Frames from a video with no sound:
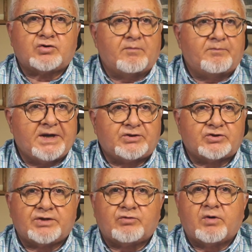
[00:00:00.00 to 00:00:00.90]

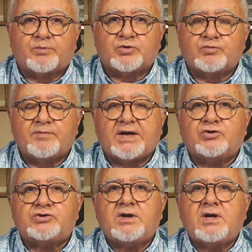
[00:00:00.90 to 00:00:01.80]
completos de cuerpos
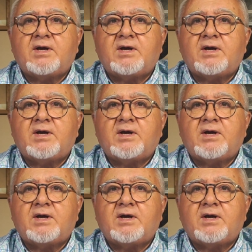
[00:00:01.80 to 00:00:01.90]
humanos